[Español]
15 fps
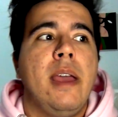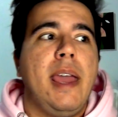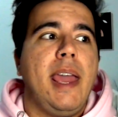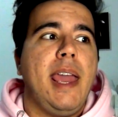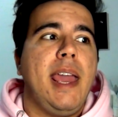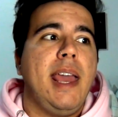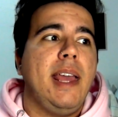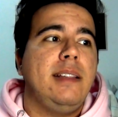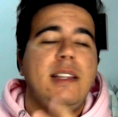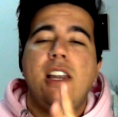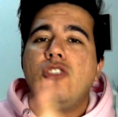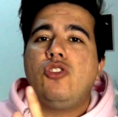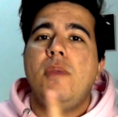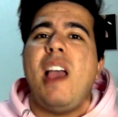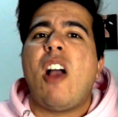eh,
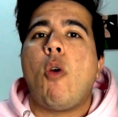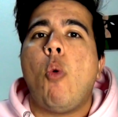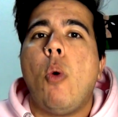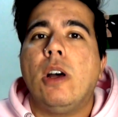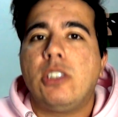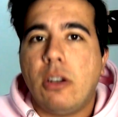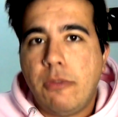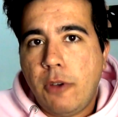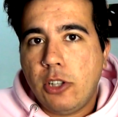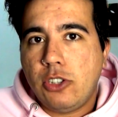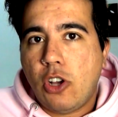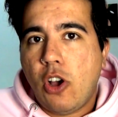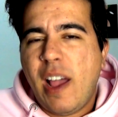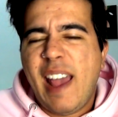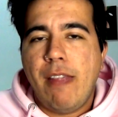tiene subidas cuatro
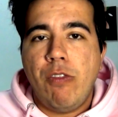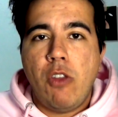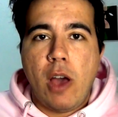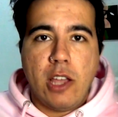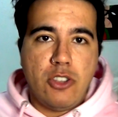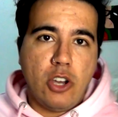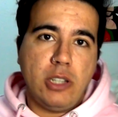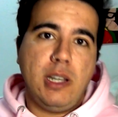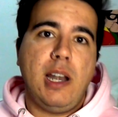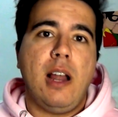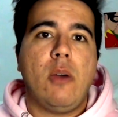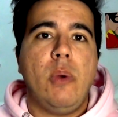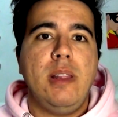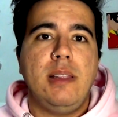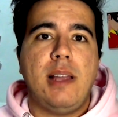fotos en dos años que tiene
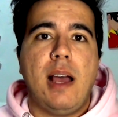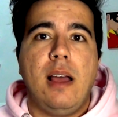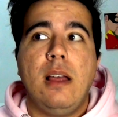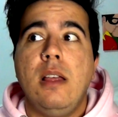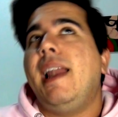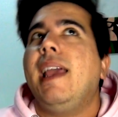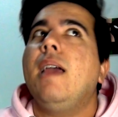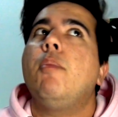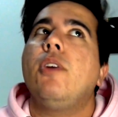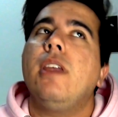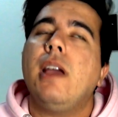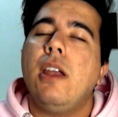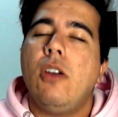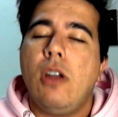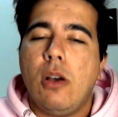la cuenta, vale que
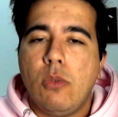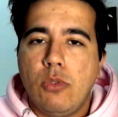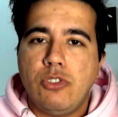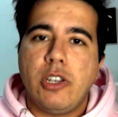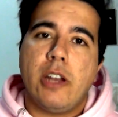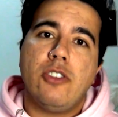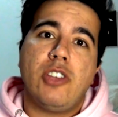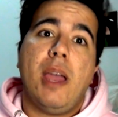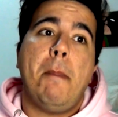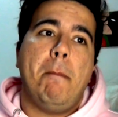puede que no lo use, que no sé